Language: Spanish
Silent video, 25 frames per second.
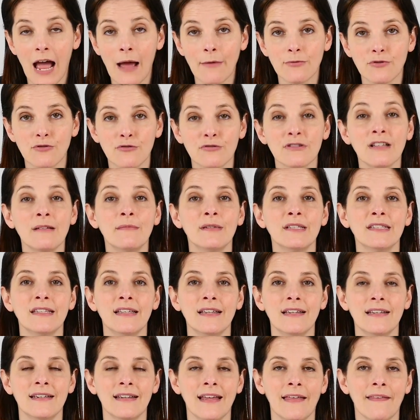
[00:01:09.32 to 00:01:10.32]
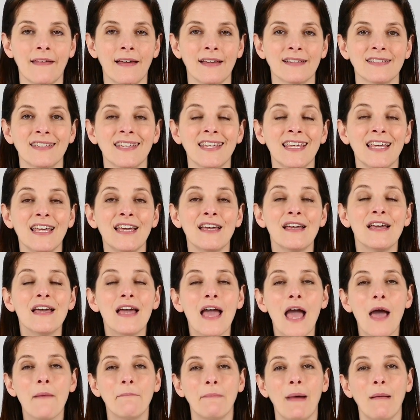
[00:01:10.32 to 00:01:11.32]
absolutamente nada, así que
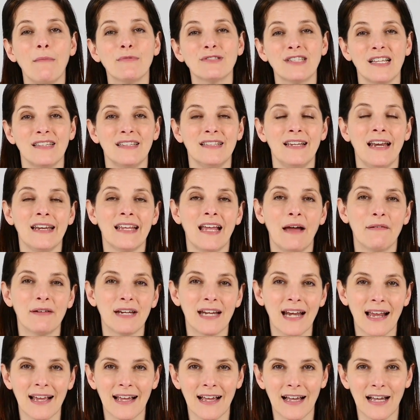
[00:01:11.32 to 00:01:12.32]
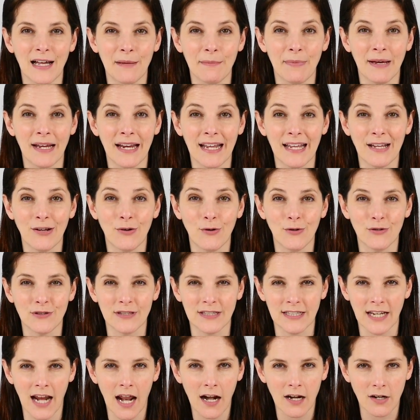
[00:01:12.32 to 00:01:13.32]
vamos a tener que abrir la caja para
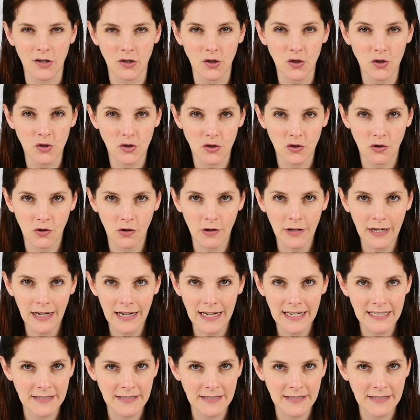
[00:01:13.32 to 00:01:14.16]
encontrarnos con el